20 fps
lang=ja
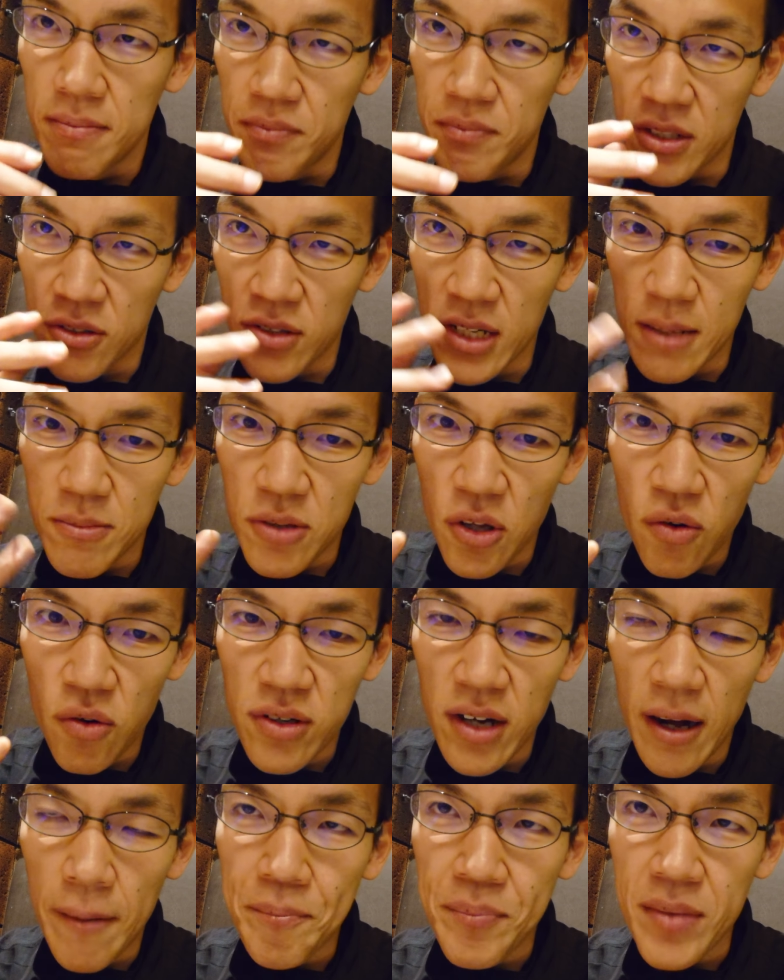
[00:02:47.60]
グリームとよ
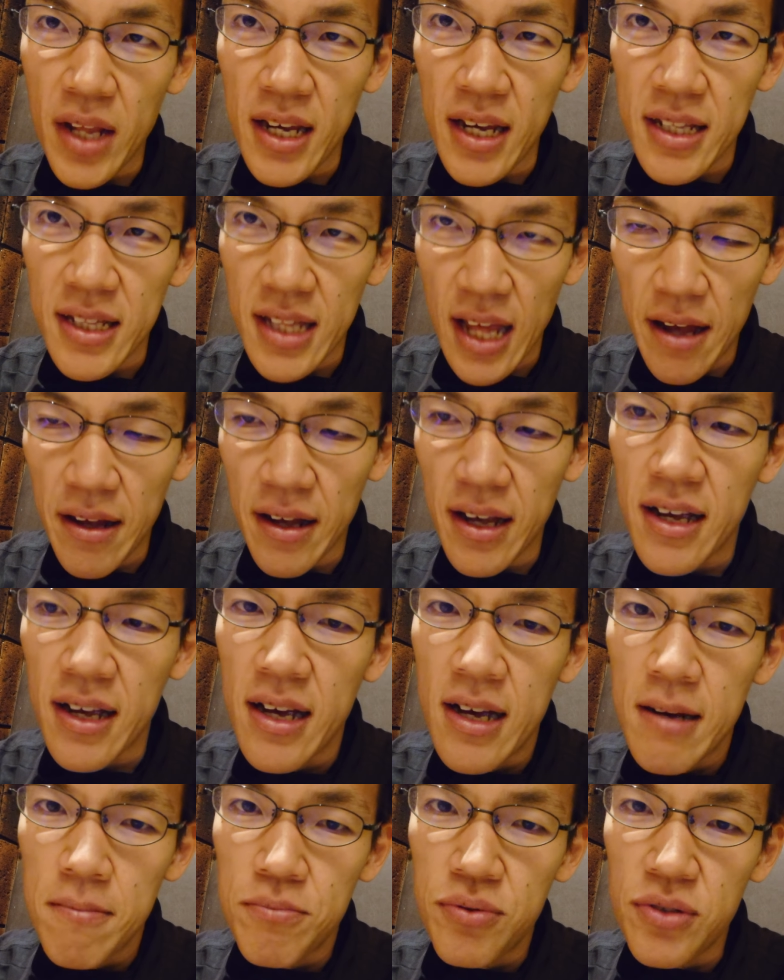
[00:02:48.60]
く合っていて、
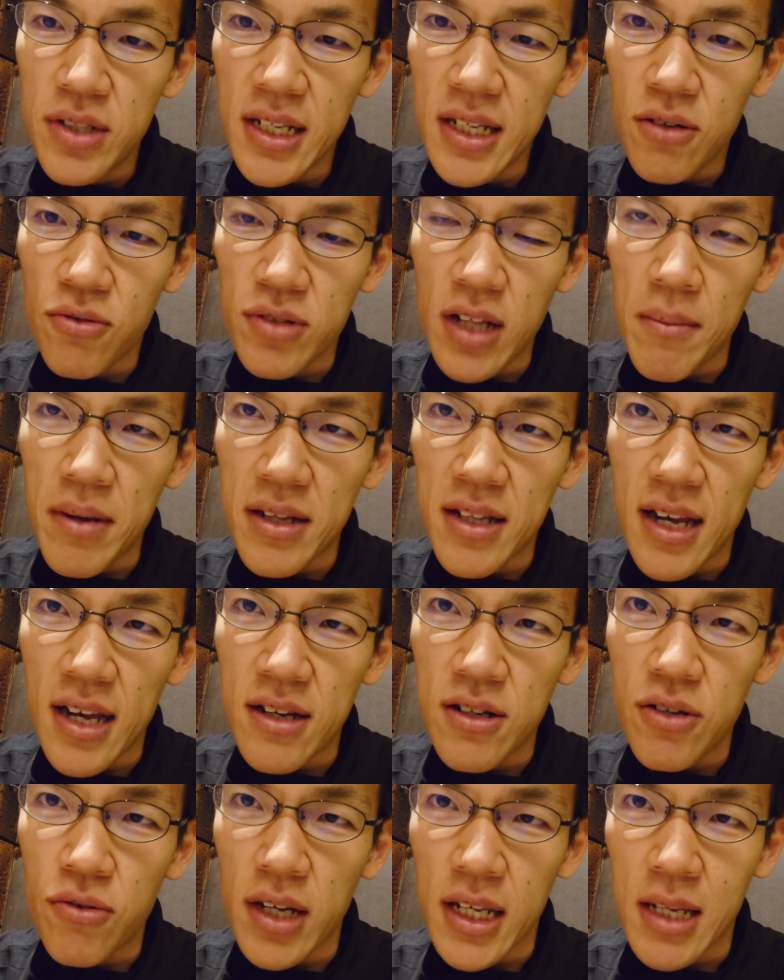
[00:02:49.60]
プリンを食べて
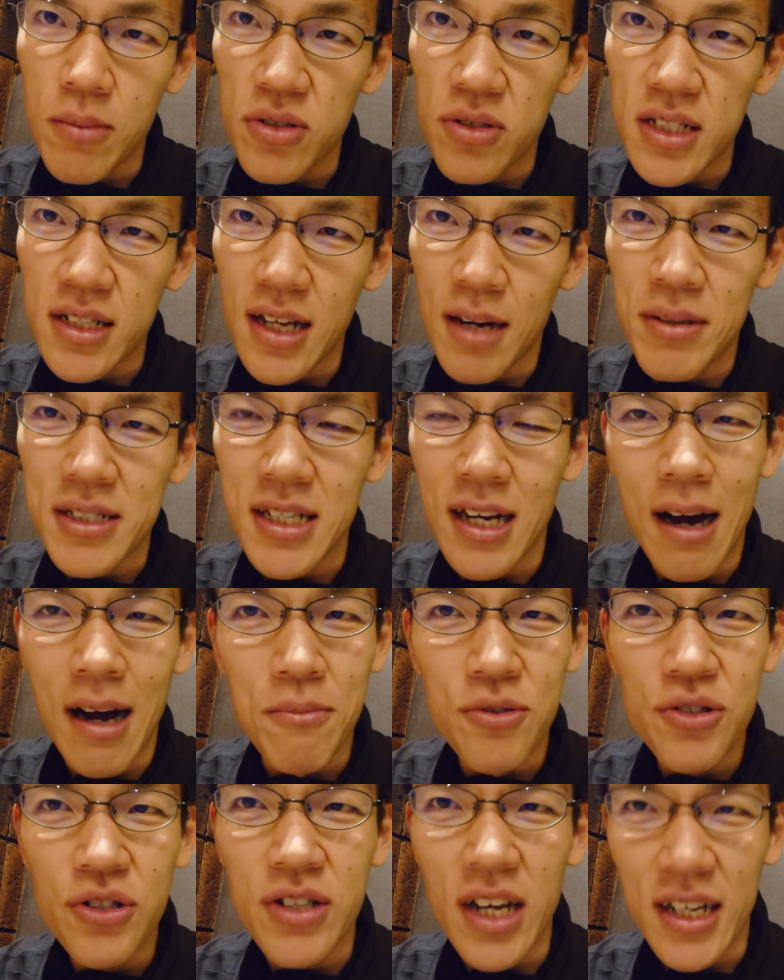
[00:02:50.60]
いるような気持ちになりましたね。あ、
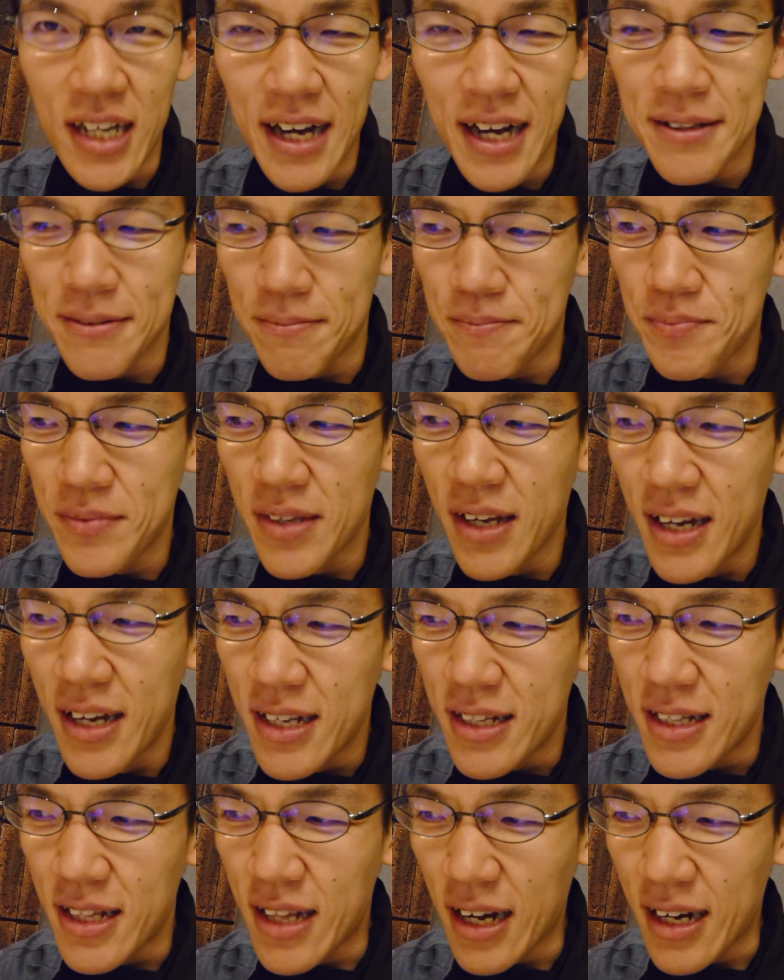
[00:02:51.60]
ブリュレか。
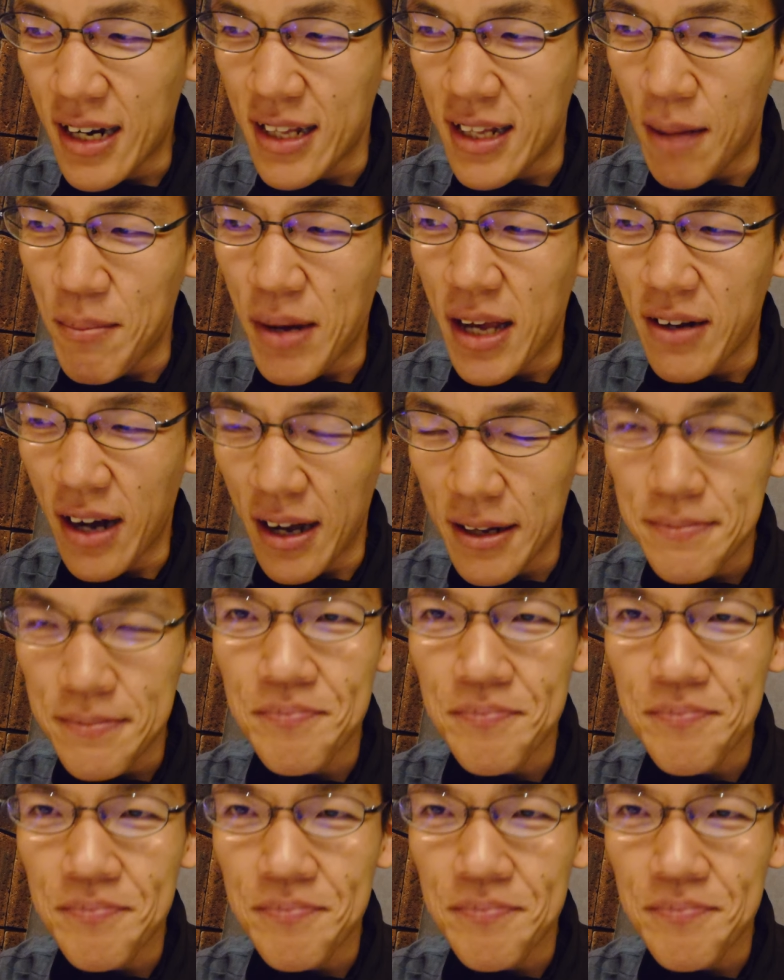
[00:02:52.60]
だから名前が。